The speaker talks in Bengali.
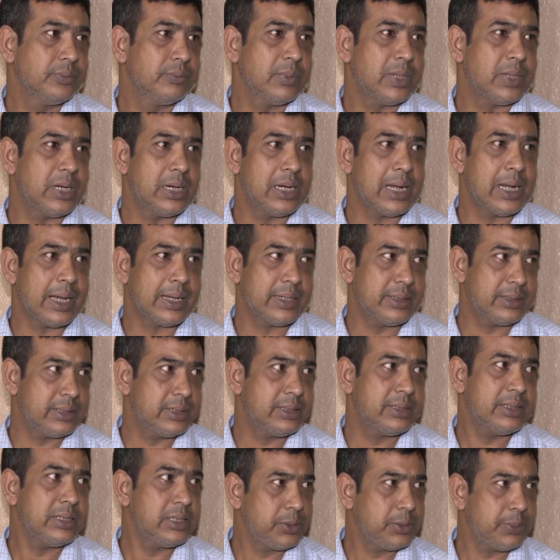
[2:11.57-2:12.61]
মানে লাগেজের
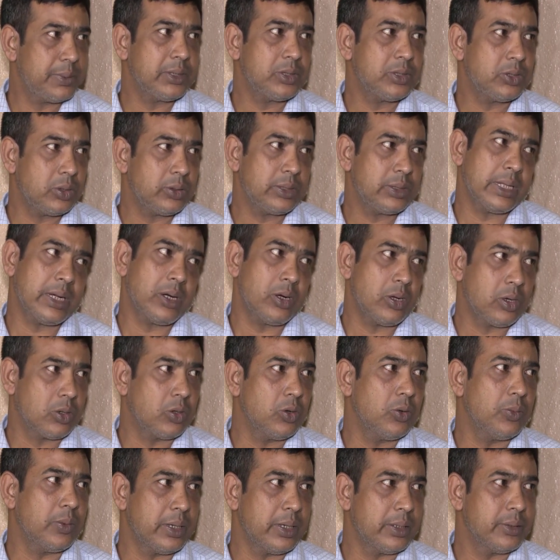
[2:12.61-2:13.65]
জিনিসপত্র সহ তেরো লক্ষ
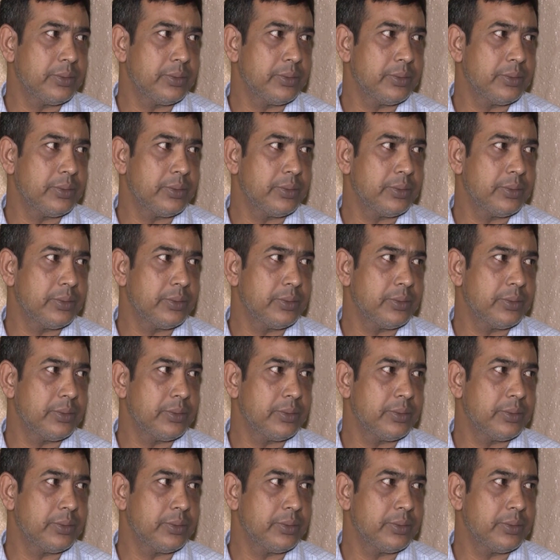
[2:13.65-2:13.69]
ওভার